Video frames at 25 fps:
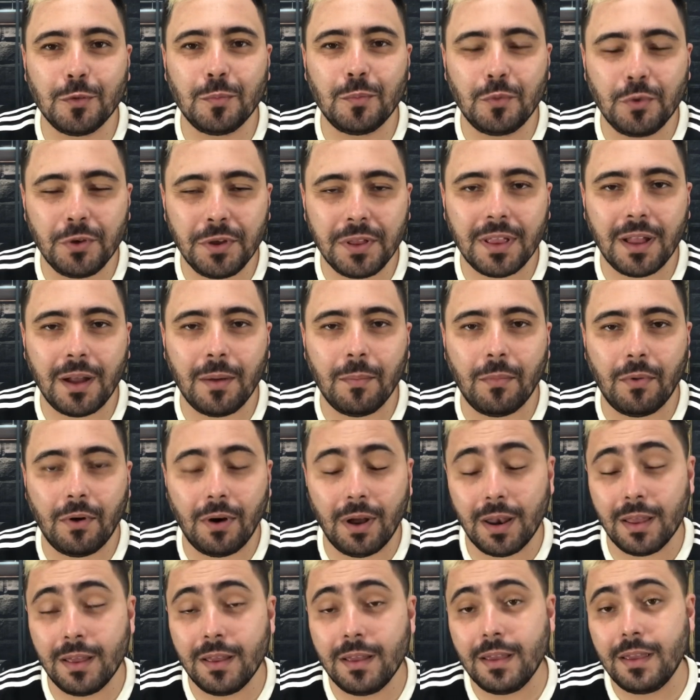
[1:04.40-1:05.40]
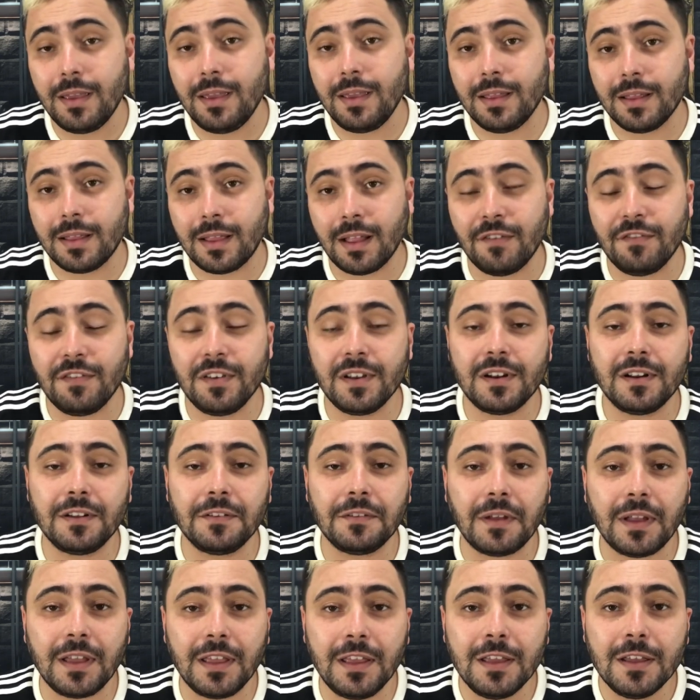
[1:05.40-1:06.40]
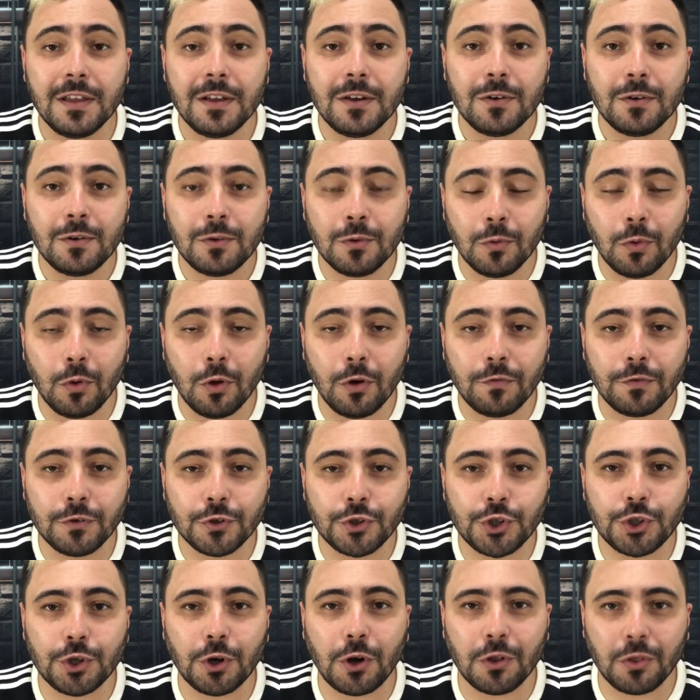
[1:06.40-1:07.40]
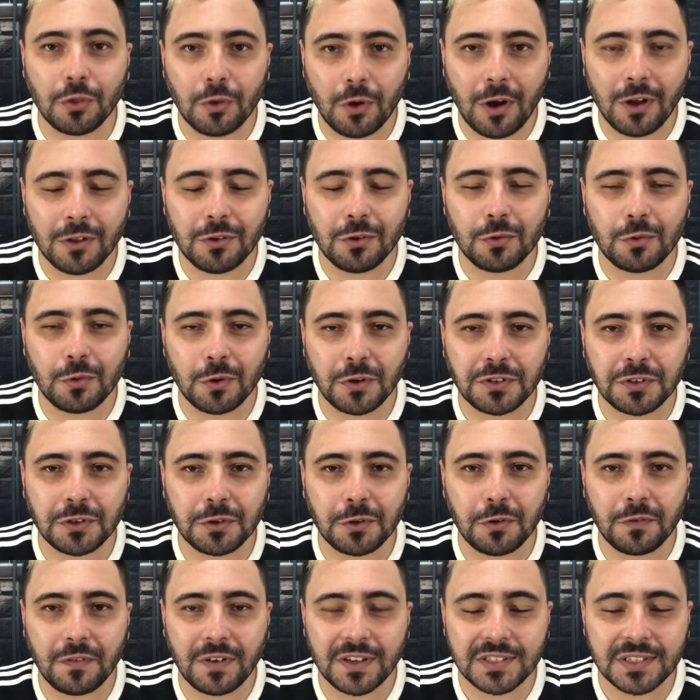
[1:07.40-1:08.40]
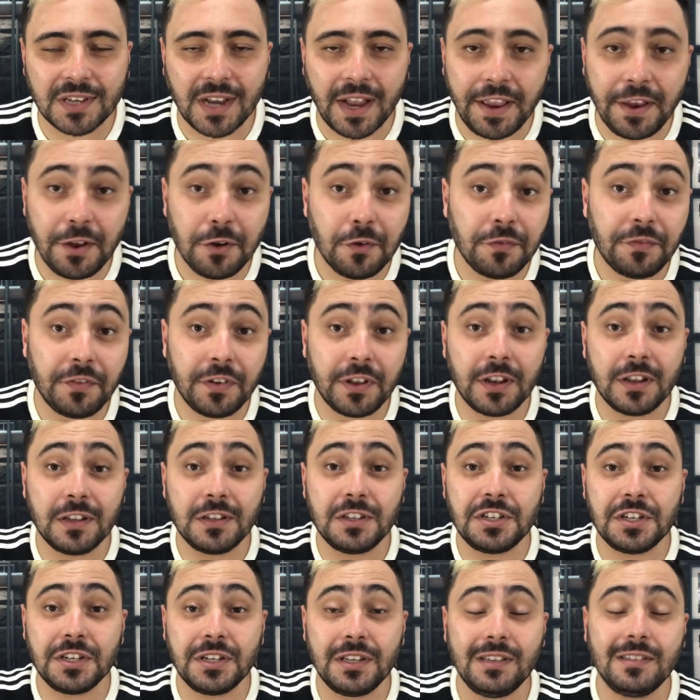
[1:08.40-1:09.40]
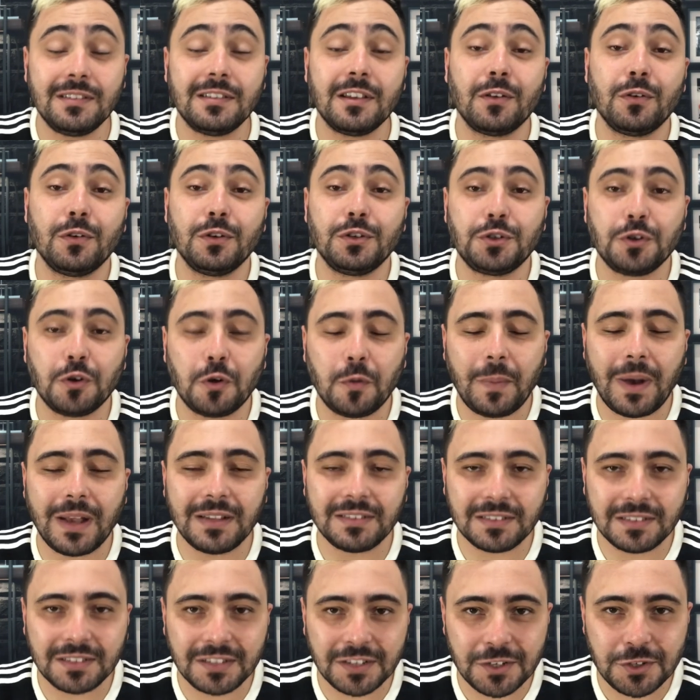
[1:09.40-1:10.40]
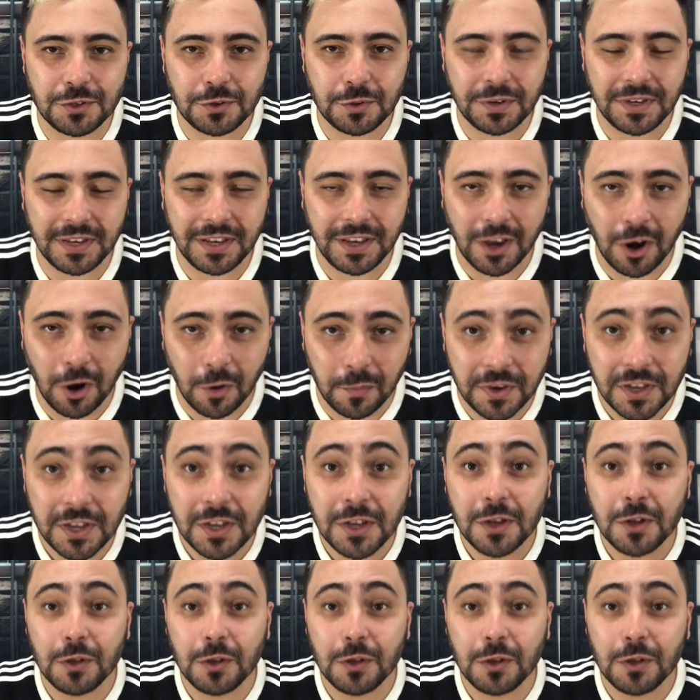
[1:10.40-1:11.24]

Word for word: muita bola e tá virando aí o novo xodó do torcedor vascaíno. O Fernando Diniz elogiou bastante o Riquelme.